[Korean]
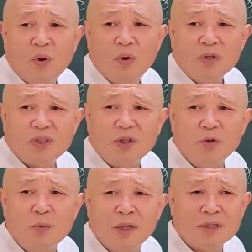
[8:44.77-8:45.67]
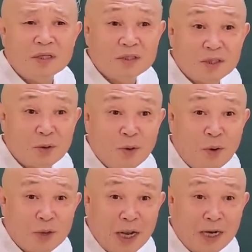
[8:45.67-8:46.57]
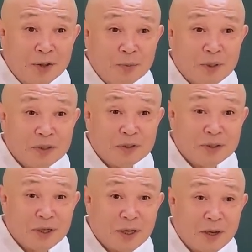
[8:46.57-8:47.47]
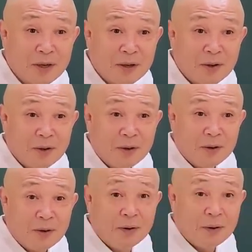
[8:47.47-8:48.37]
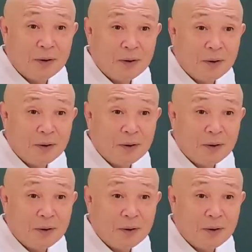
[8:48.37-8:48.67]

어? 센 놈한테는 세고, 약한 놈한테는 어떻게 해? 예.